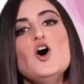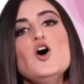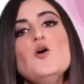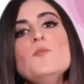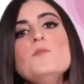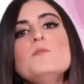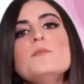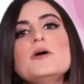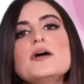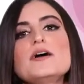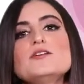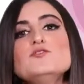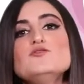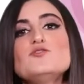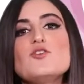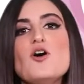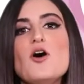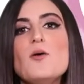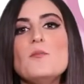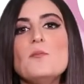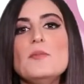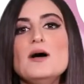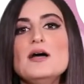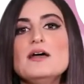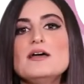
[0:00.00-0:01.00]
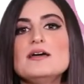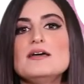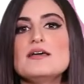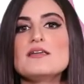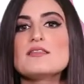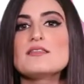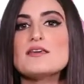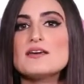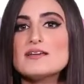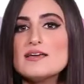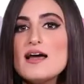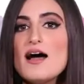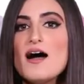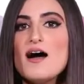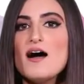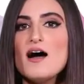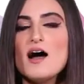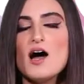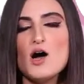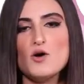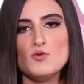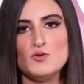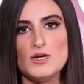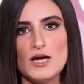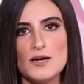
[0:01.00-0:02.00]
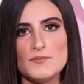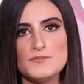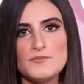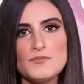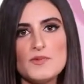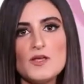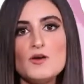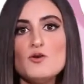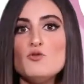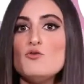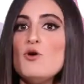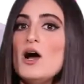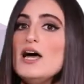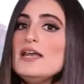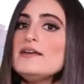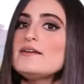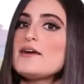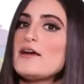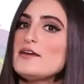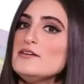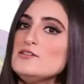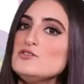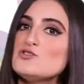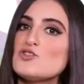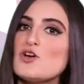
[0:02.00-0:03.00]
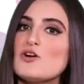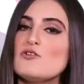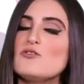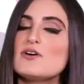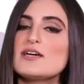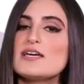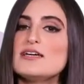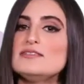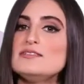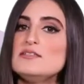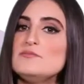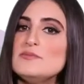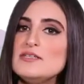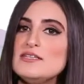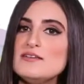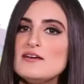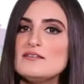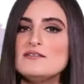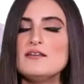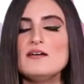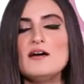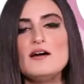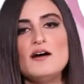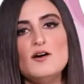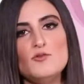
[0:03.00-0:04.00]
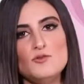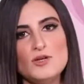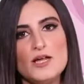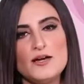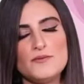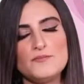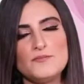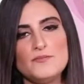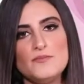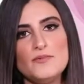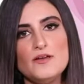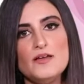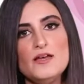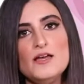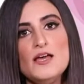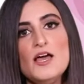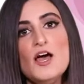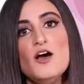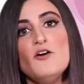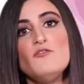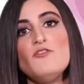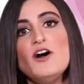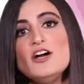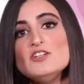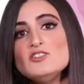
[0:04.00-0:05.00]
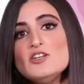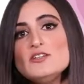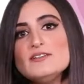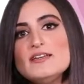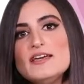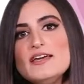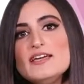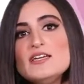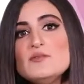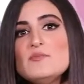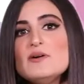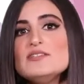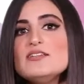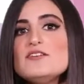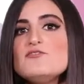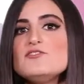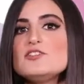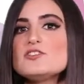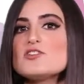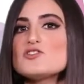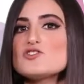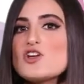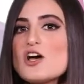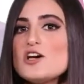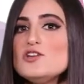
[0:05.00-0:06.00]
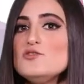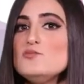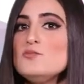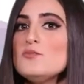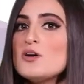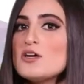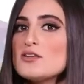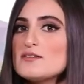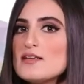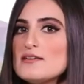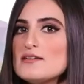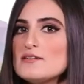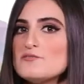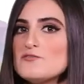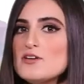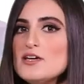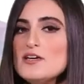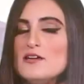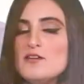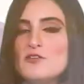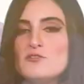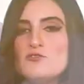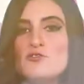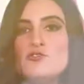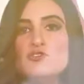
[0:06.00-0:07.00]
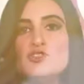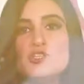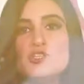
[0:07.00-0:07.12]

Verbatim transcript: هم عندهم ذكاء أو لا وهل رح ينجحوا أكاديميا أو لا فعشان هيك بدأ في تجارب مختلفة إنه